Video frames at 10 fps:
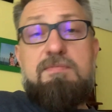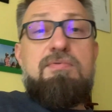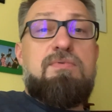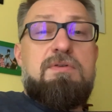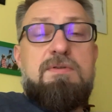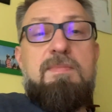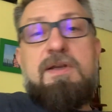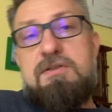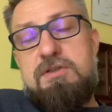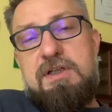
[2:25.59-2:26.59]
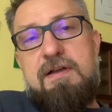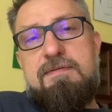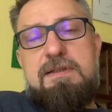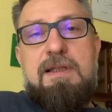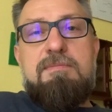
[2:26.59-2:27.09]
Było to bardzo
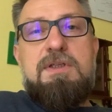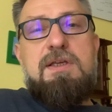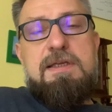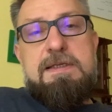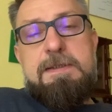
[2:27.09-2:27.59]
ciekawe dla mnie